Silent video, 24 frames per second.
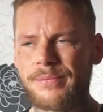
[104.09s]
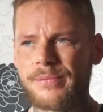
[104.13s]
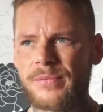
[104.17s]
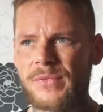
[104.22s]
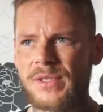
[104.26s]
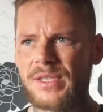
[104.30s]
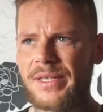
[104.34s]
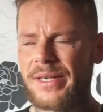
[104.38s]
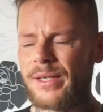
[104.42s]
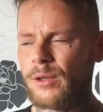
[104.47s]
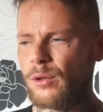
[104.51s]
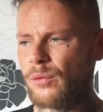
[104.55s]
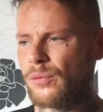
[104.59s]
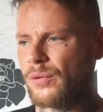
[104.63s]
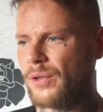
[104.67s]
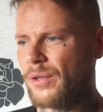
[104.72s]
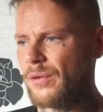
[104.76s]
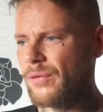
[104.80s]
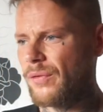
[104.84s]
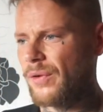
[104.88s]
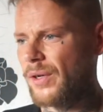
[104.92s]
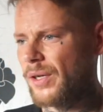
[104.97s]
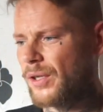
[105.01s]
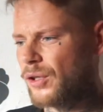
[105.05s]
Seid auf
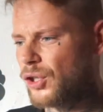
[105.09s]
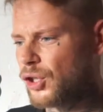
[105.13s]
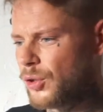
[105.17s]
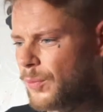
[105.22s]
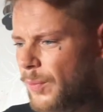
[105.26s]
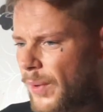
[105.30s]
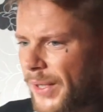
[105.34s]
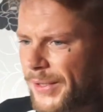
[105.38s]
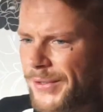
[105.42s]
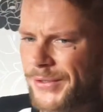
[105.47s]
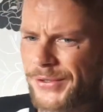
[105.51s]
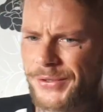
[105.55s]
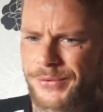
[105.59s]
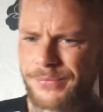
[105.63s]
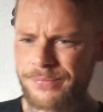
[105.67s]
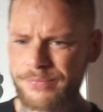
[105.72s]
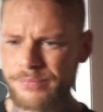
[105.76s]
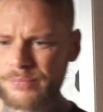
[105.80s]
jeden Fall gespannt.